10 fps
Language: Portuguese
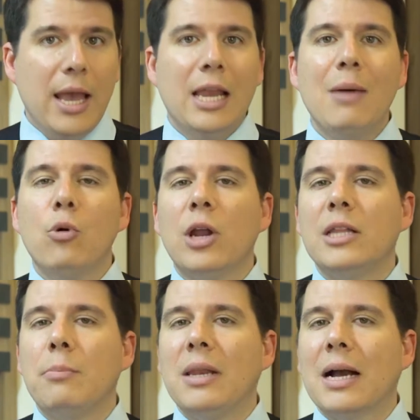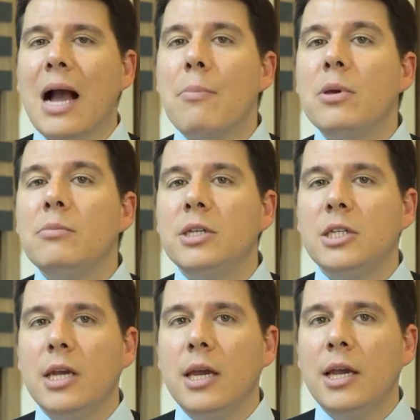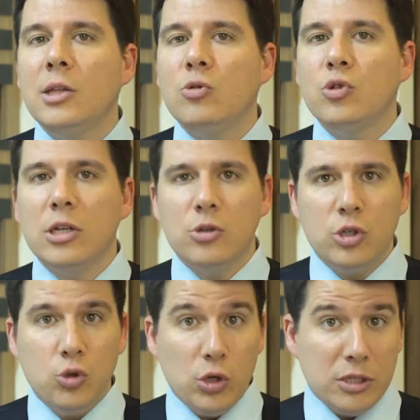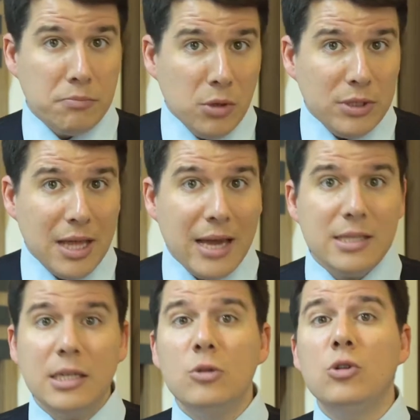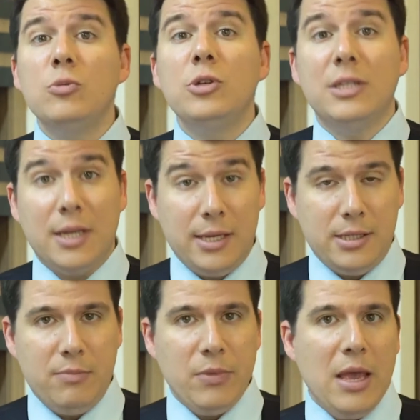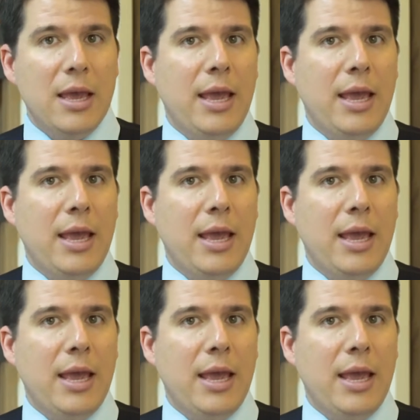elaborada pela KPMG entre os anos de 2010 e 2013.